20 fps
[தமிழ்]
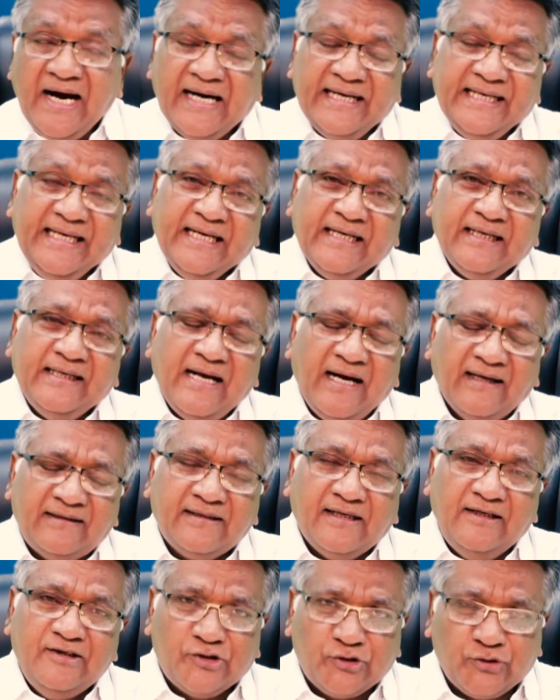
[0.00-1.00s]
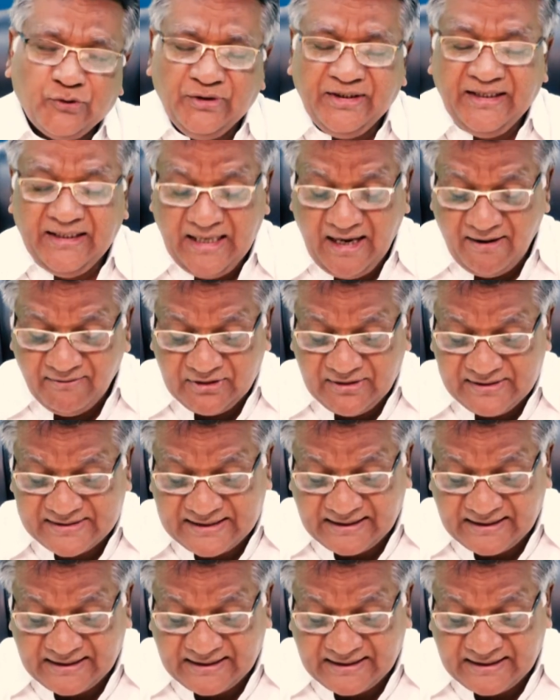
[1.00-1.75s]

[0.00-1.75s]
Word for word: அநேக நாட்கள் சூரியனாவது